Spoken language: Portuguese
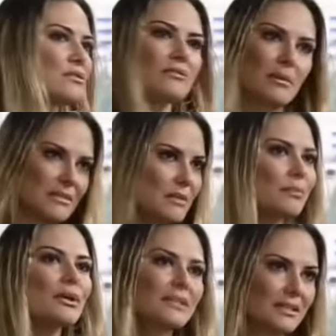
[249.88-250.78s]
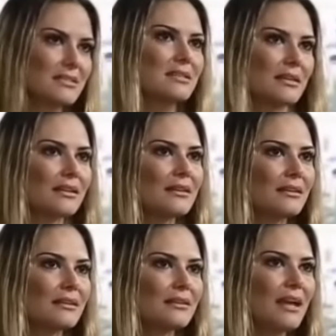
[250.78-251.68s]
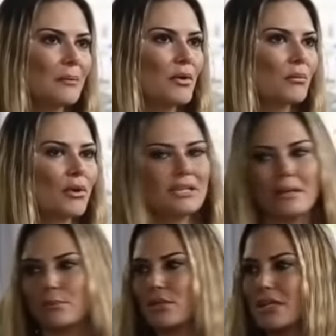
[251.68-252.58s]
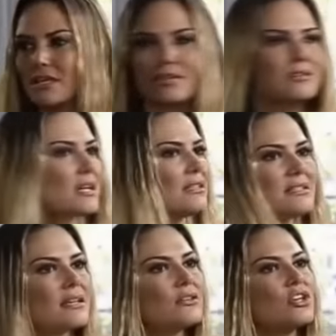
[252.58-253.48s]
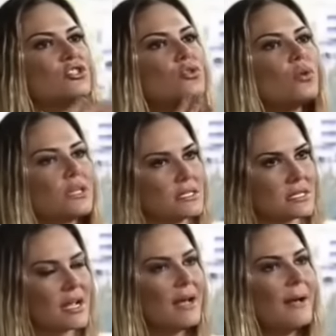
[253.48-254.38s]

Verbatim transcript: isso não tem mais importância né, meu amor? Até porque eu tenho certeza que nós dois,